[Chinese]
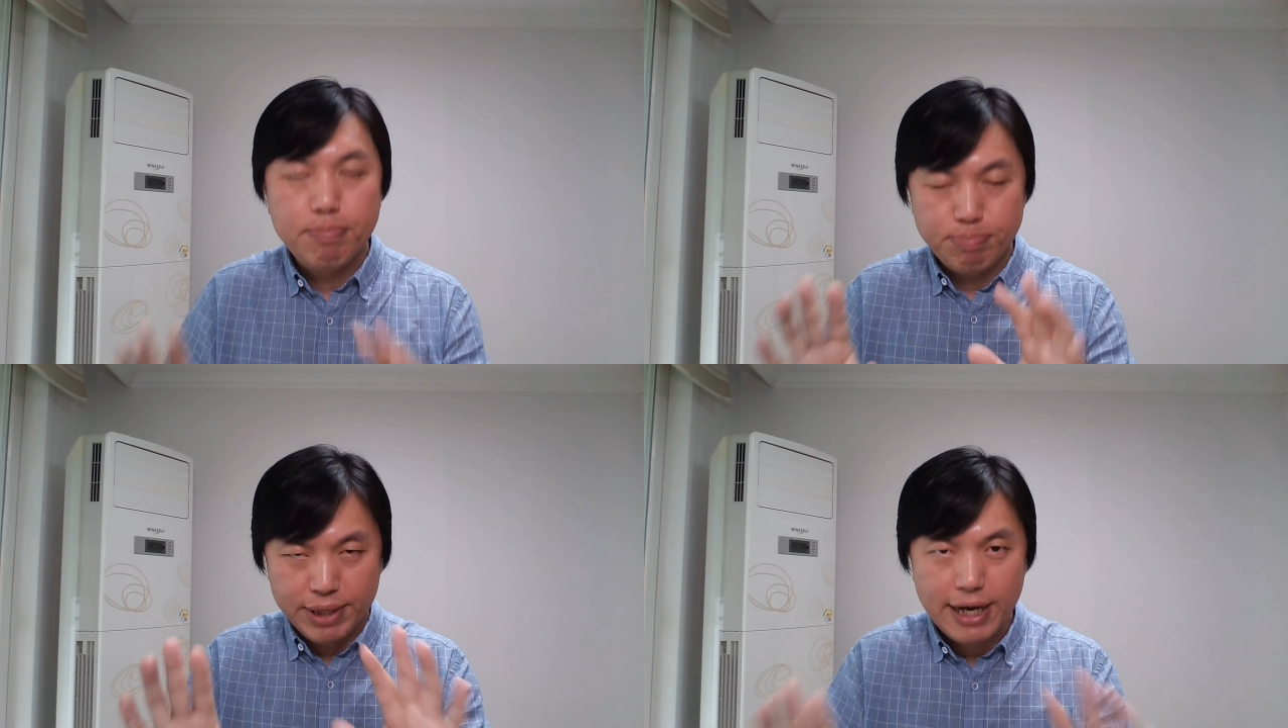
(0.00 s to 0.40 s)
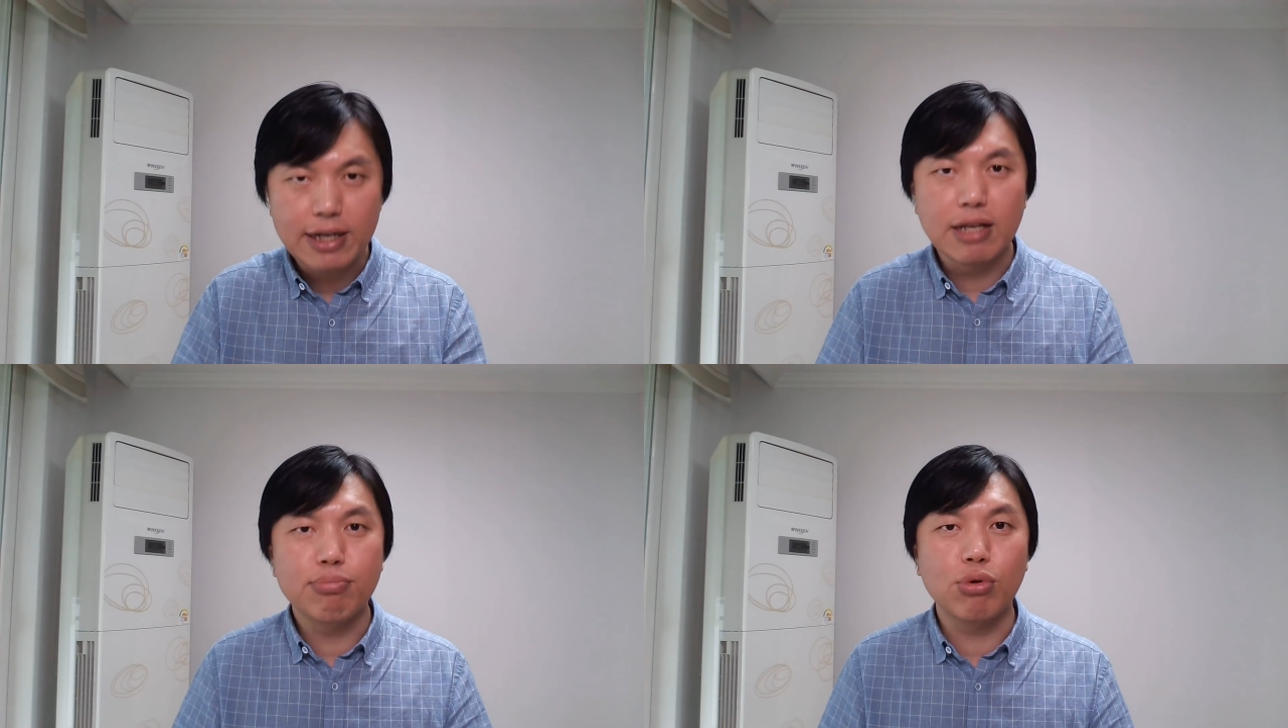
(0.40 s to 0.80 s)
别
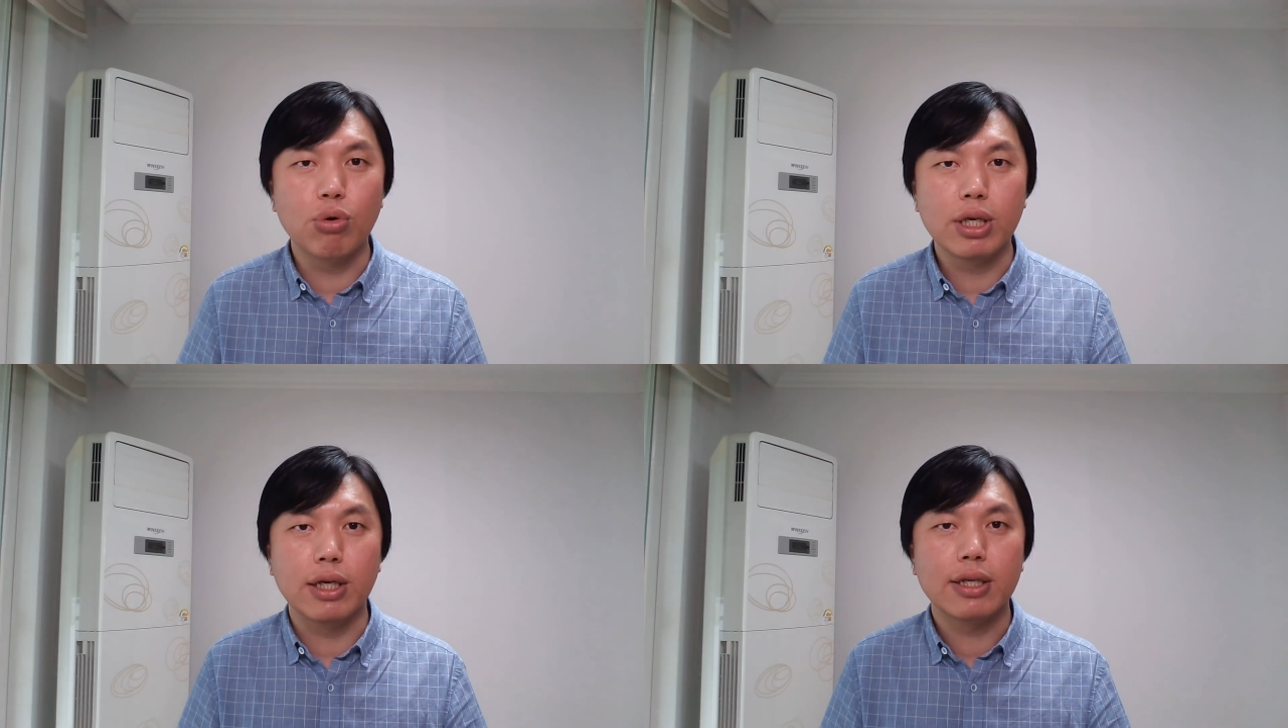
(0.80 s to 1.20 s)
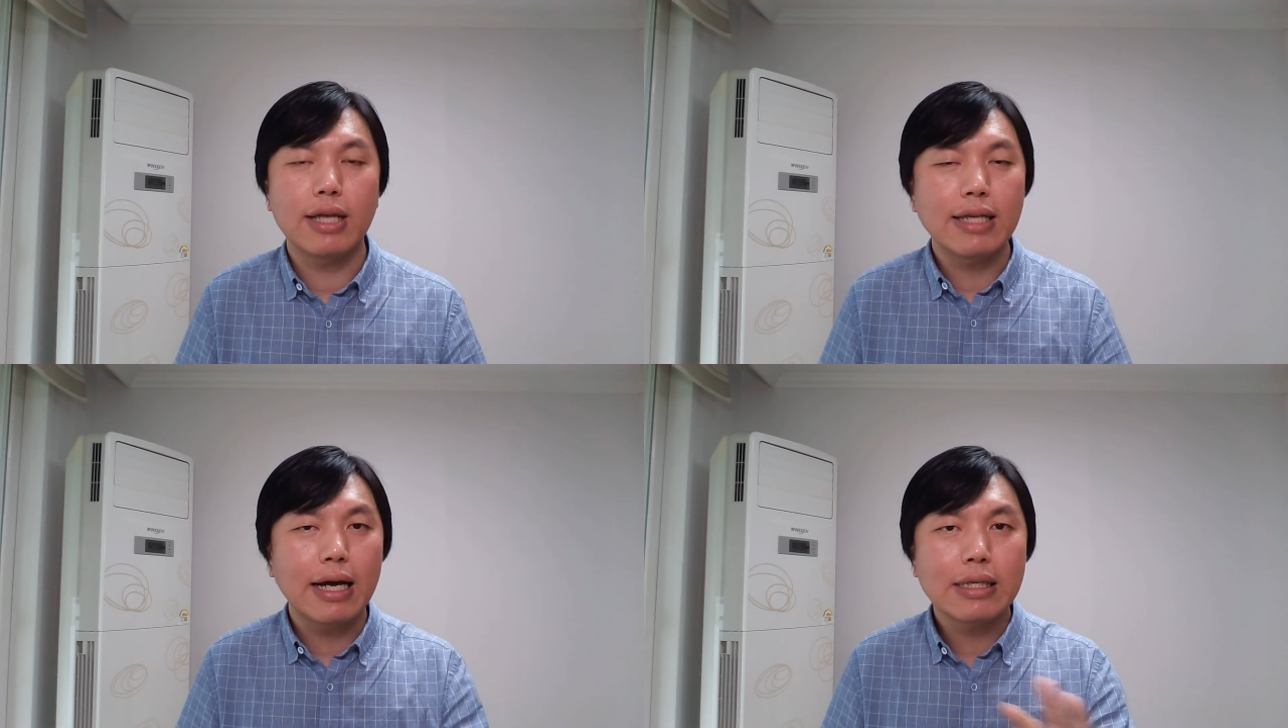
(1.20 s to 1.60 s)
人的不公义，
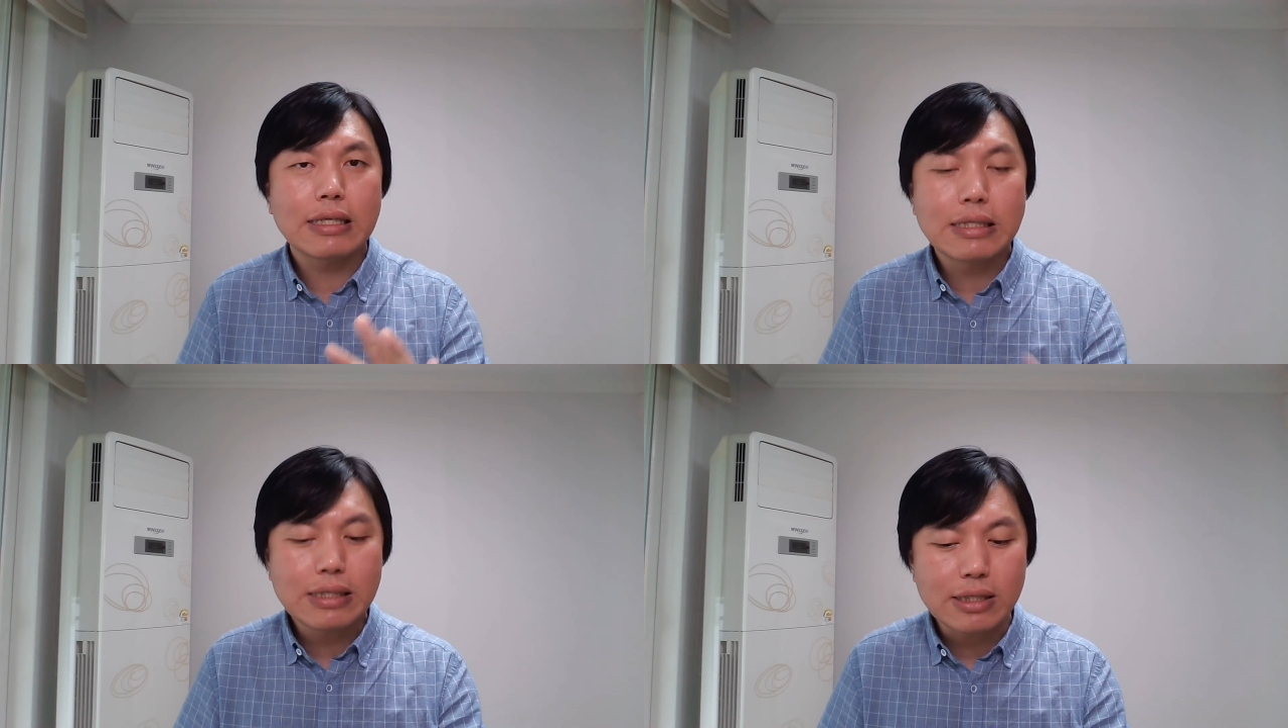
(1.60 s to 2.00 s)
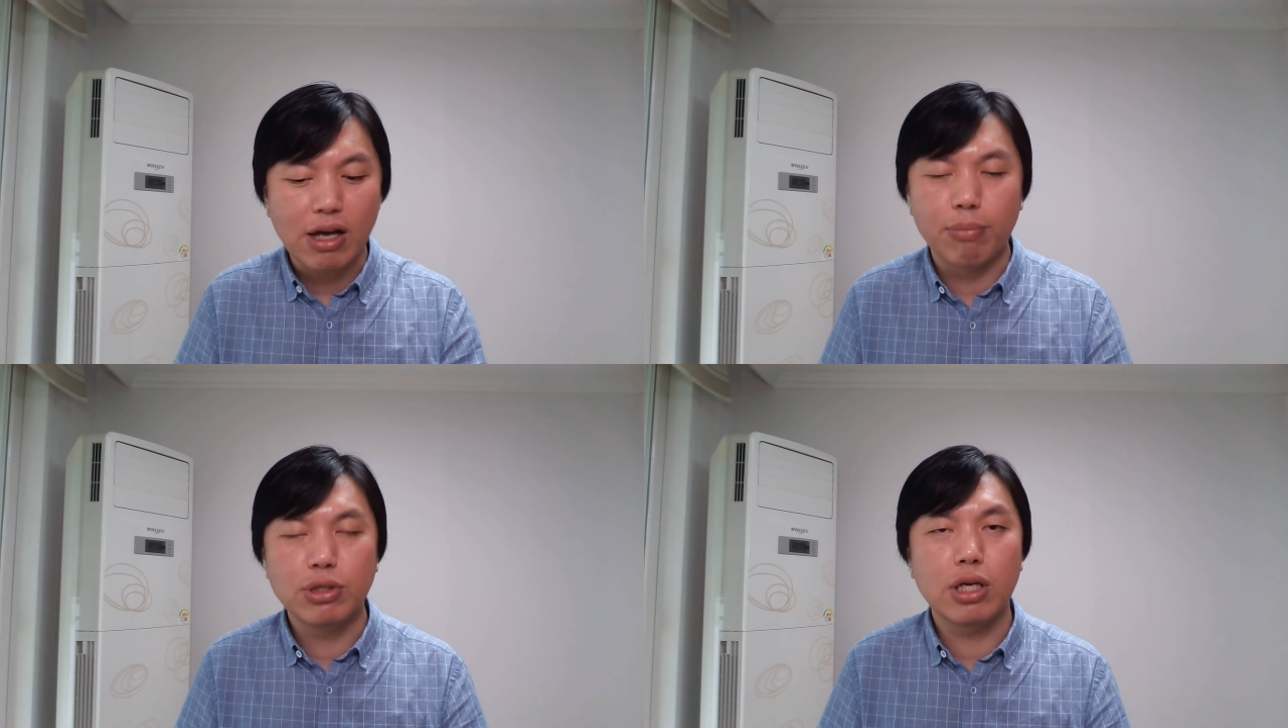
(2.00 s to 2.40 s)
大家自
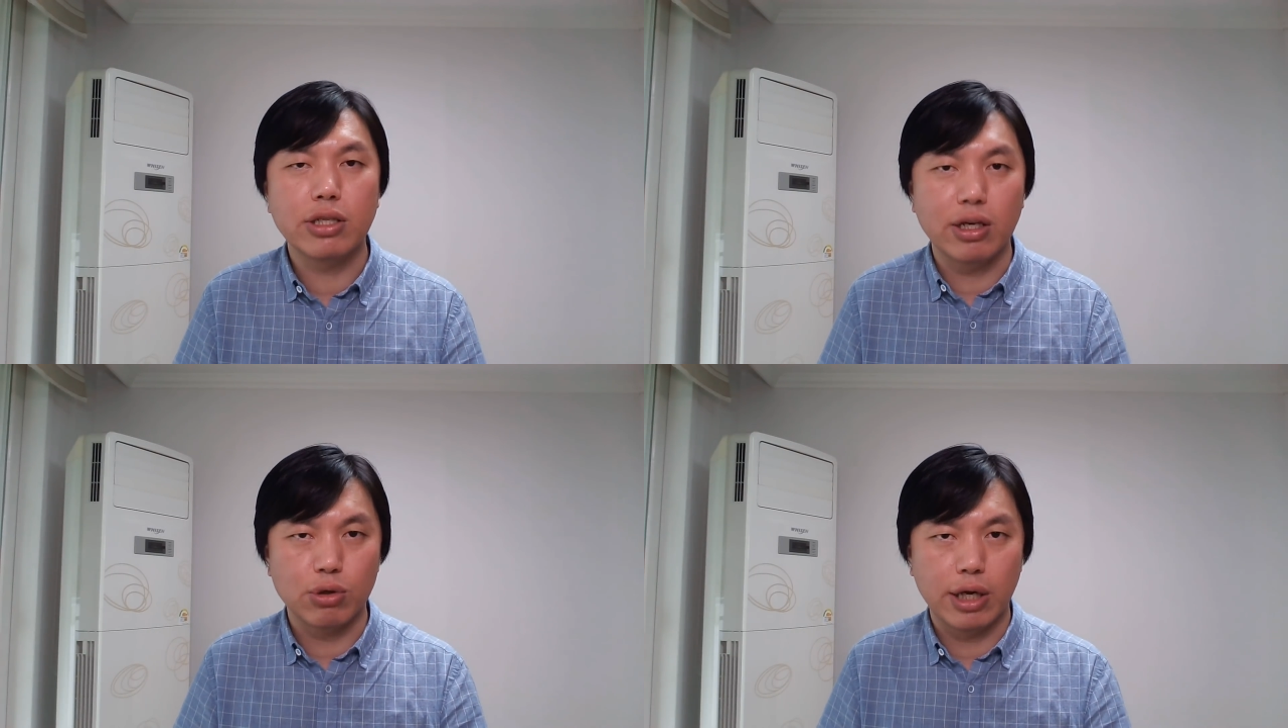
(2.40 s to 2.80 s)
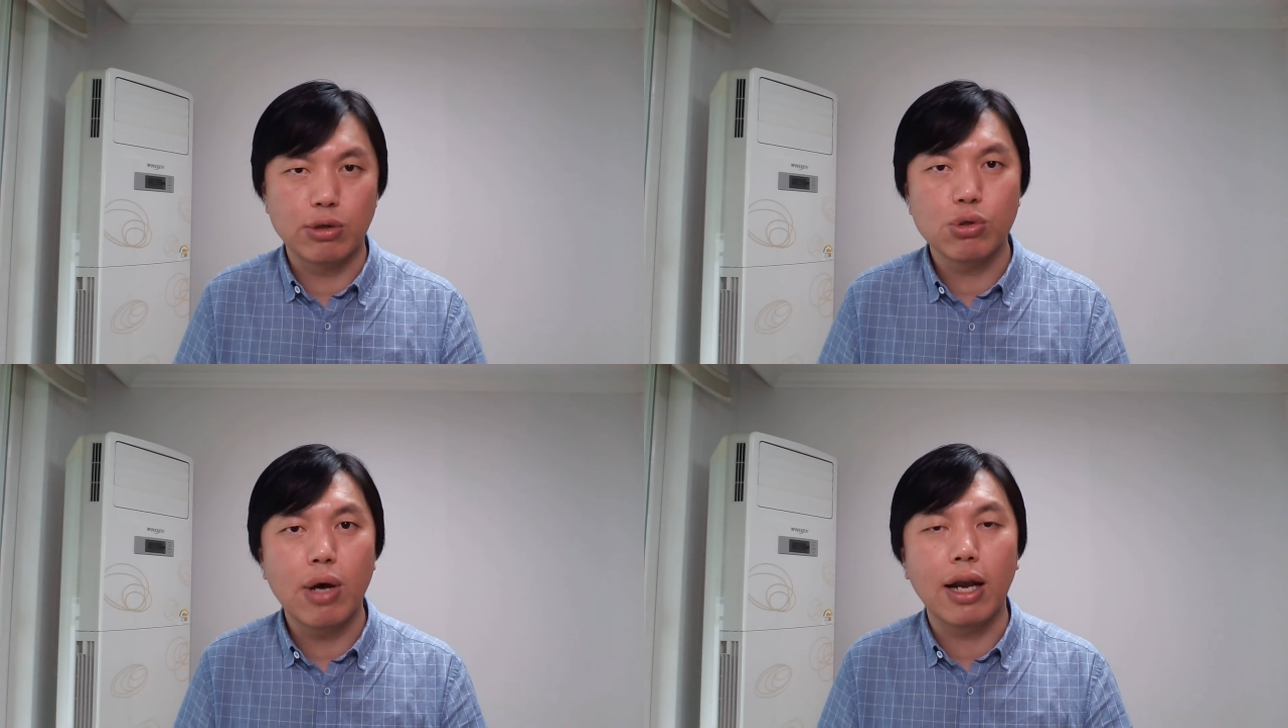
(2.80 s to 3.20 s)
扫门前雪也就也
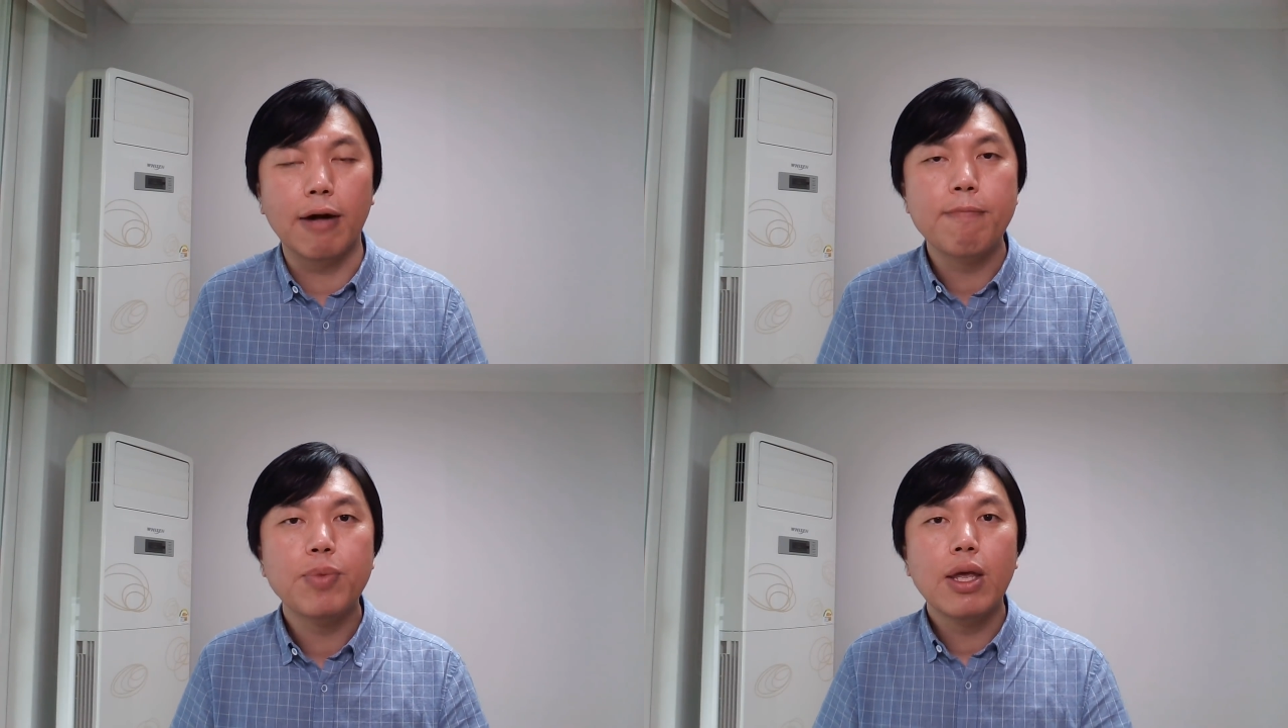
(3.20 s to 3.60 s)
就算了。